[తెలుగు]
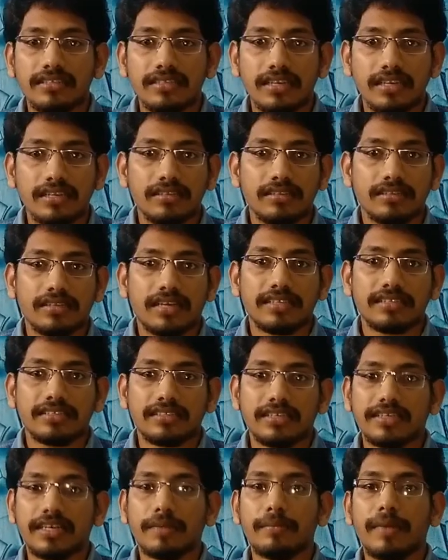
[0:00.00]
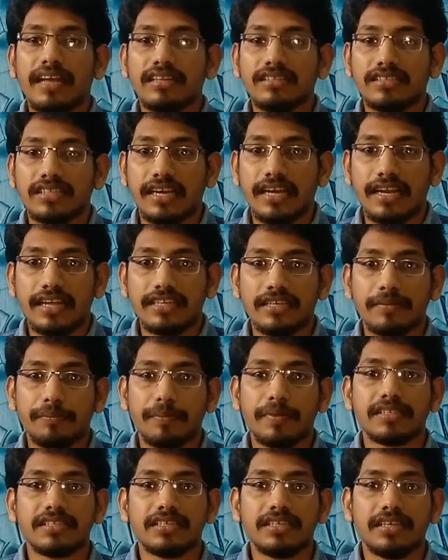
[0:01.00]
చాలా డేంజర్ ఇది ఖచ్చితంగా బ్యాన్ చేయాలని
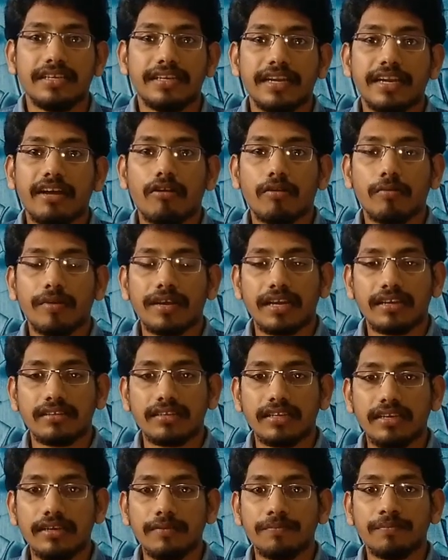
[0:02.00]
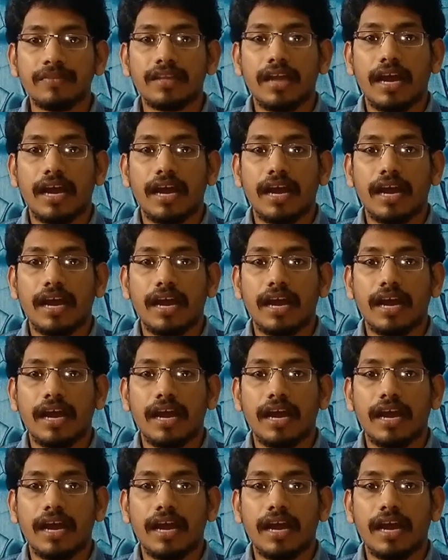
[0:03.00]
చెప్పేసి ఇండియన్ గవర్నమెంట్కి అయితే